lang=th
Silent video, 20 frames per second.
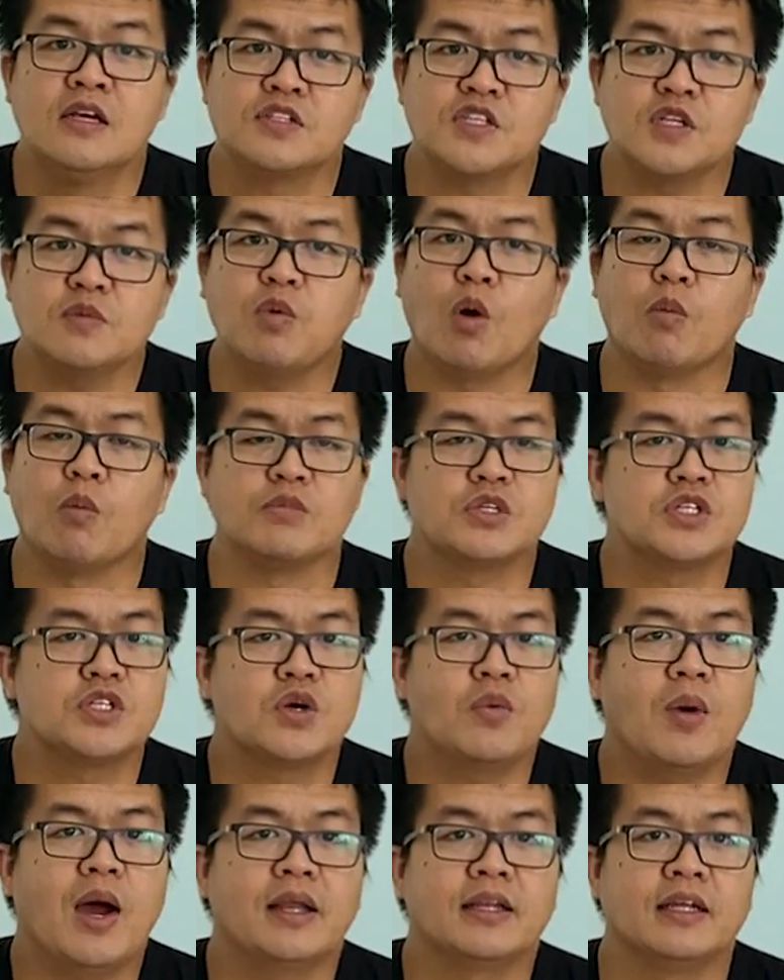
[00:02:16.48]
ซึ่งผมเชื่
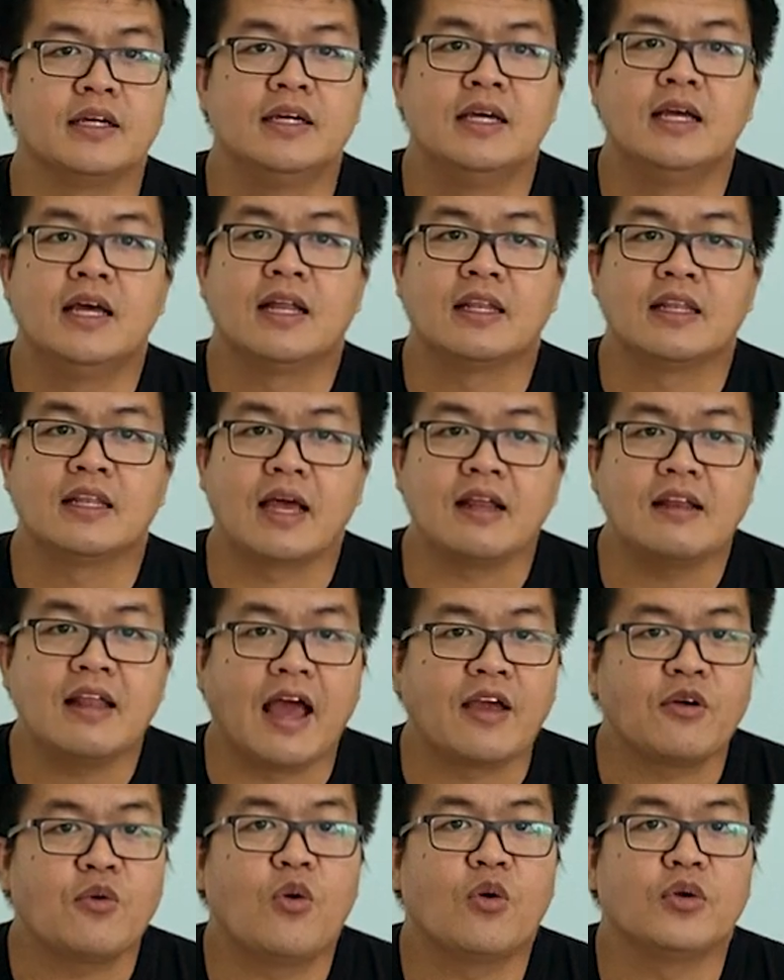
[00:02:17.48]
อว่าเนี่ยห
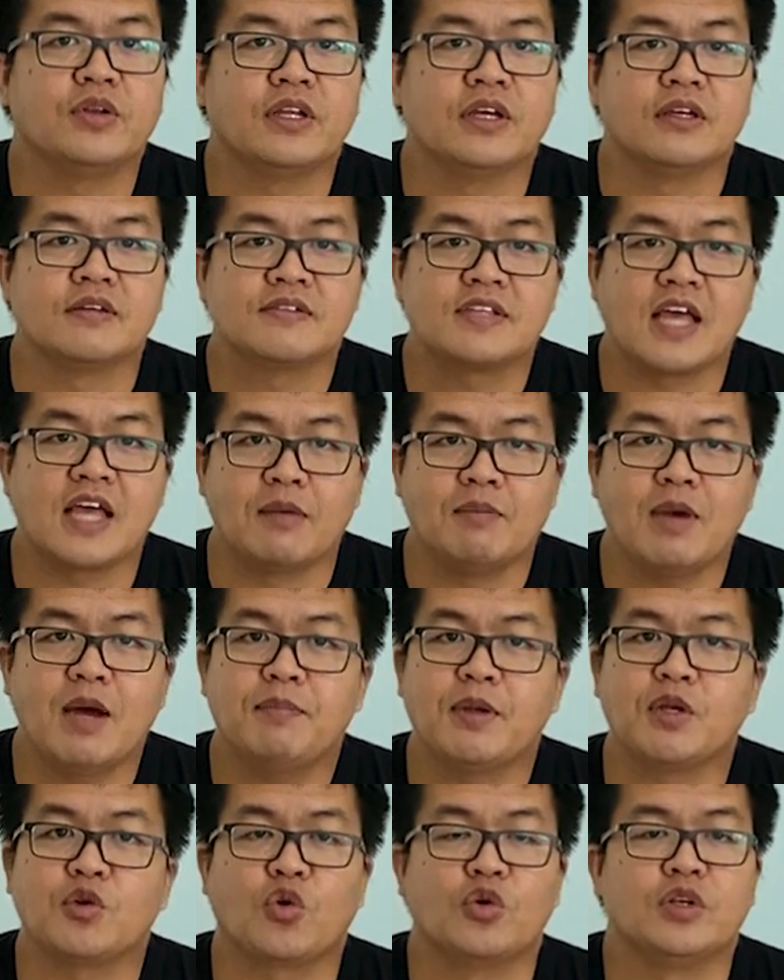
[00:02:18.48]
ลายๆ คนเนี่ยสามารถ
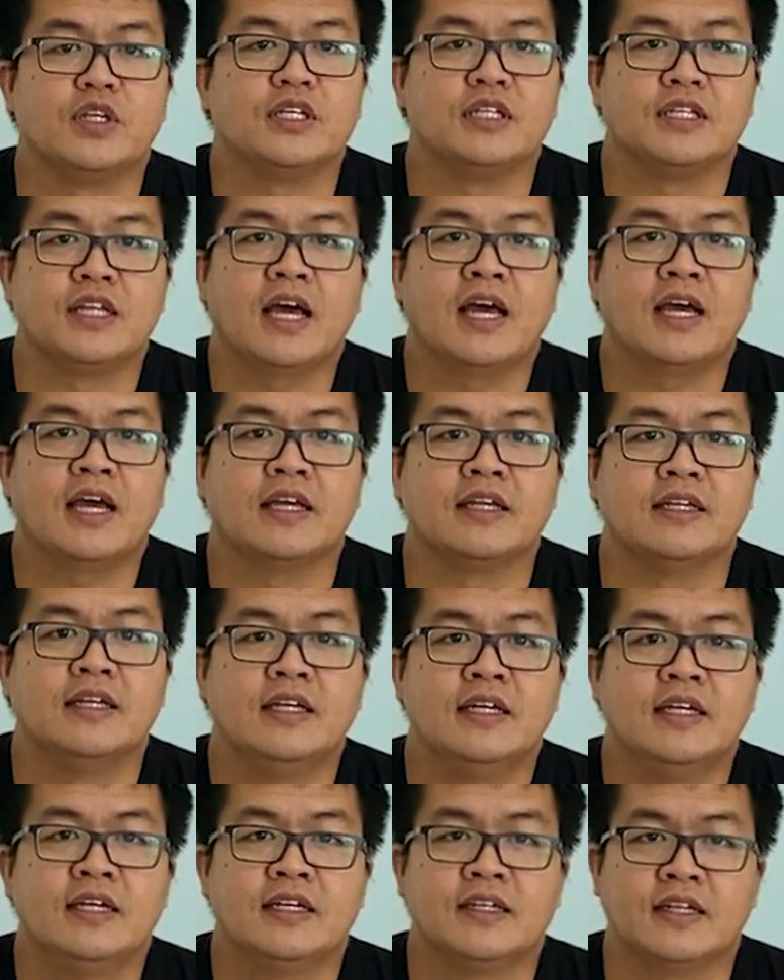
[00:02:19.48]
เป็นคนดีได้
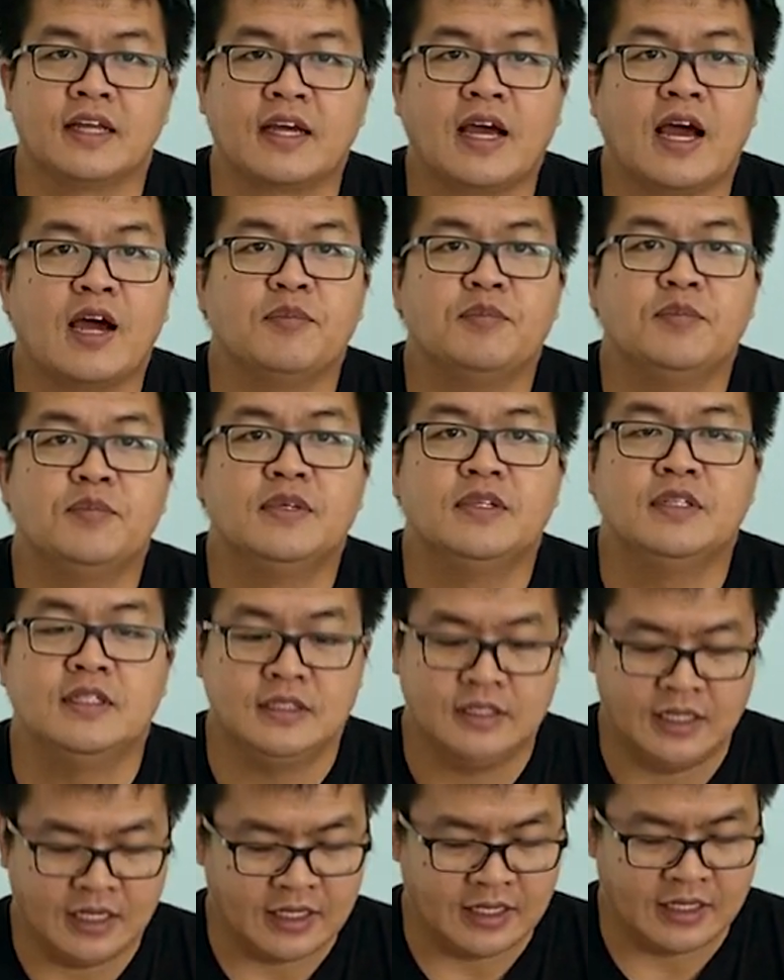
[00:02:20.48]
นะครับ
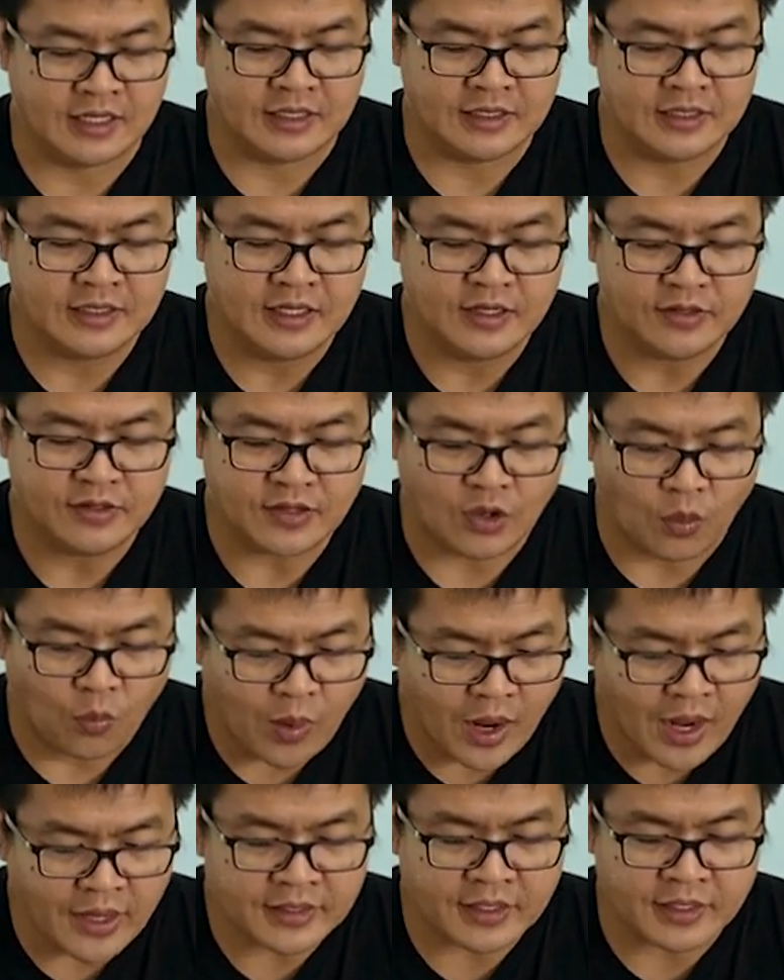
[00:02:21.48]
แต่
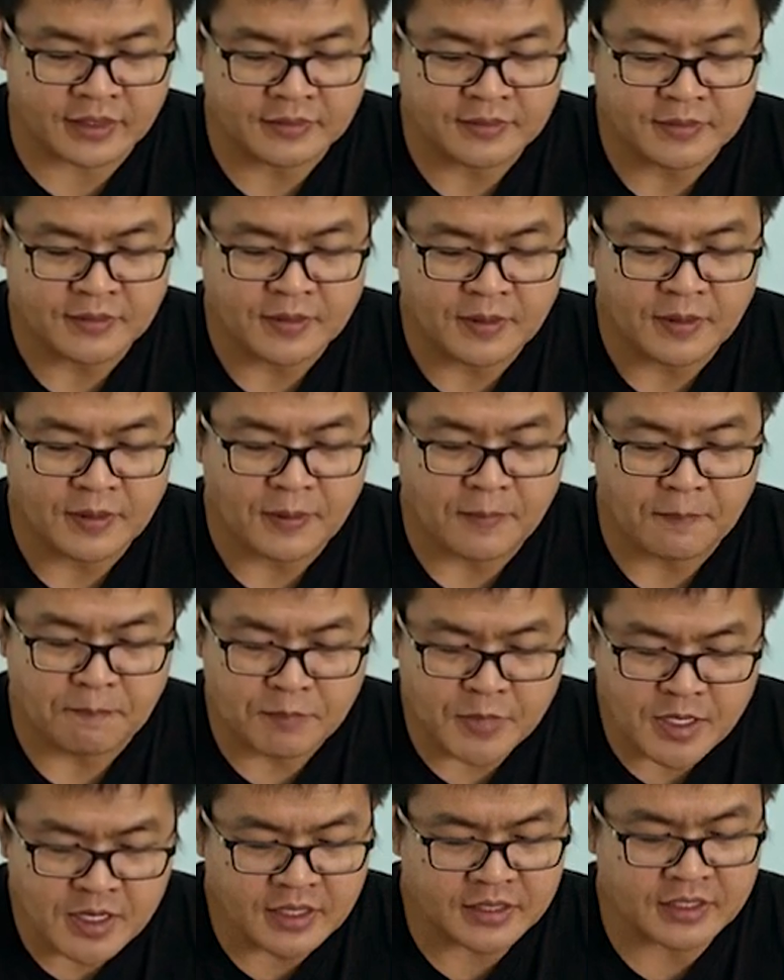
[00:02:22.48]
ว่าเนี่ย
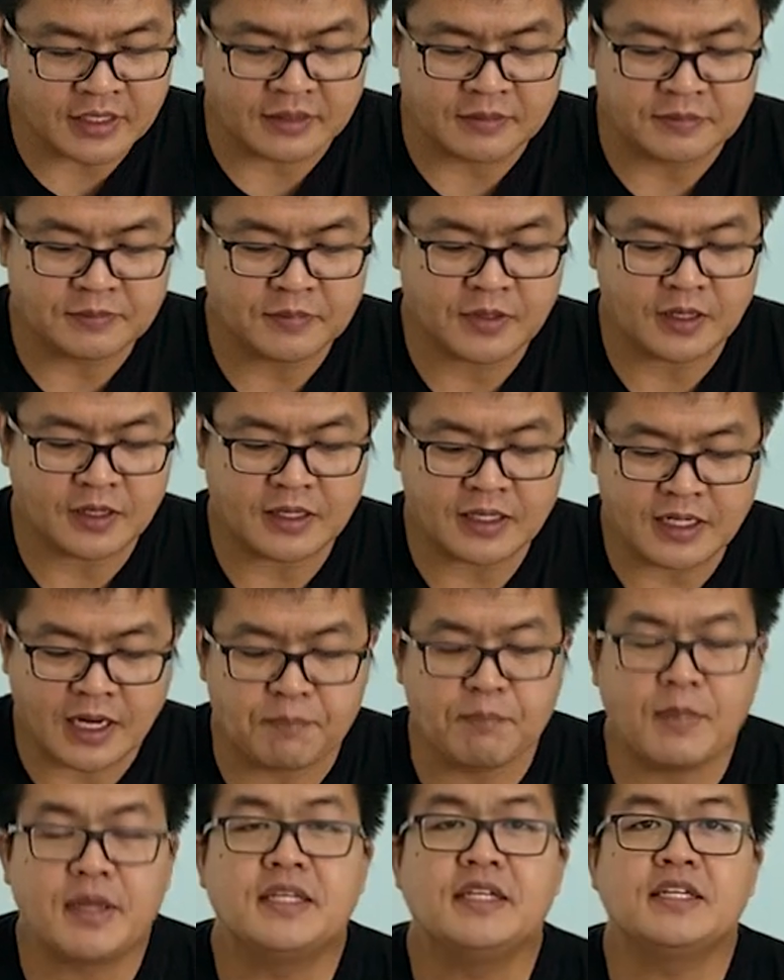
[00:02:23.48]
เมื่อเนี่ยกลั
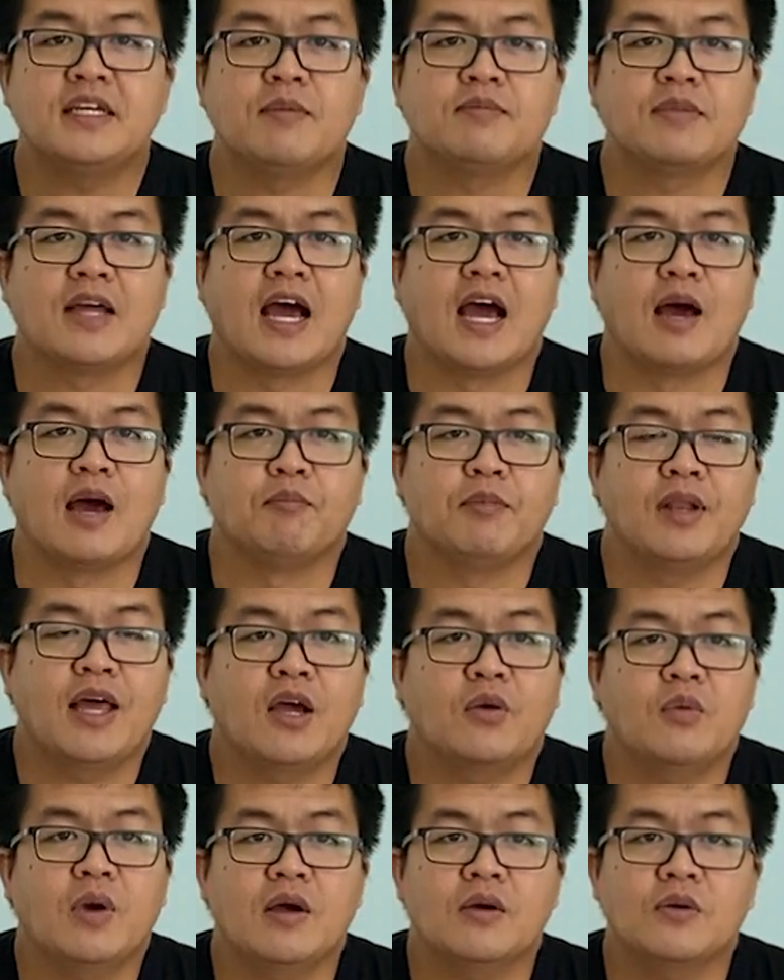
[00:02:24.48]
บมาที่คำถามแร
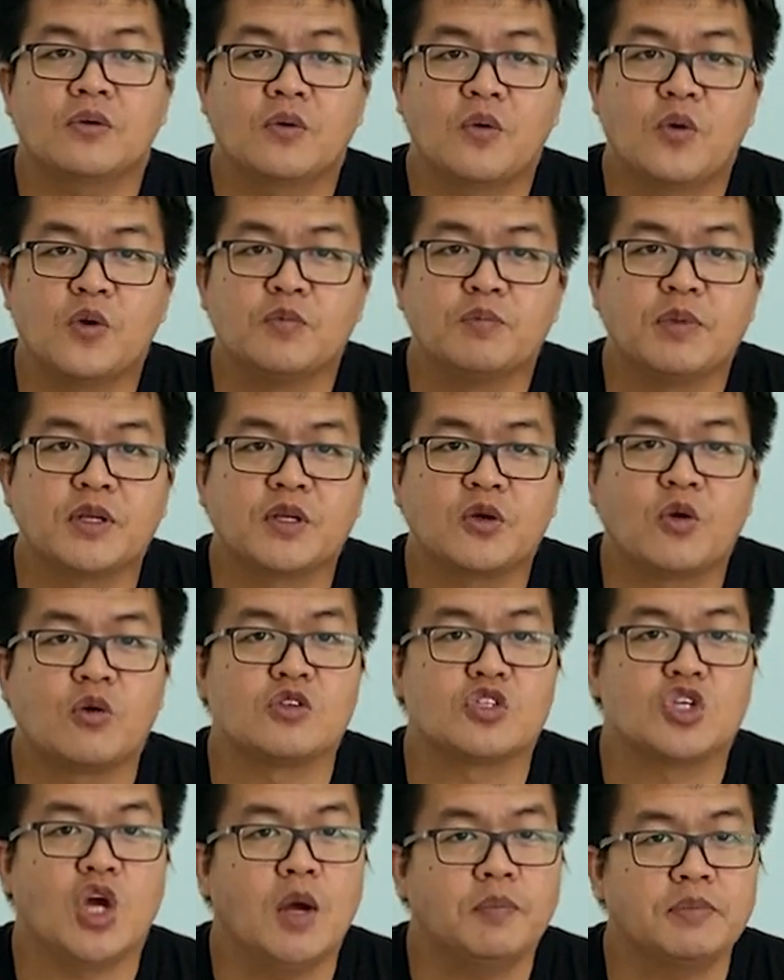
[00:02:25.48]
กว่า คุณเป็นคน
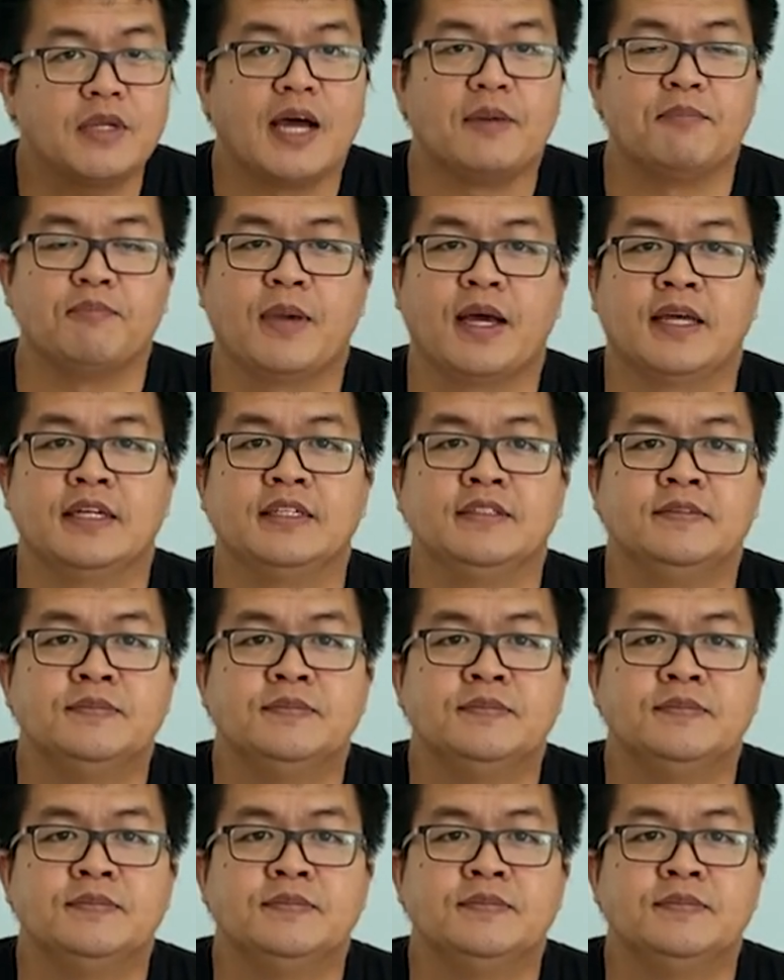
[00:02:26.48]
ชอบทำไหม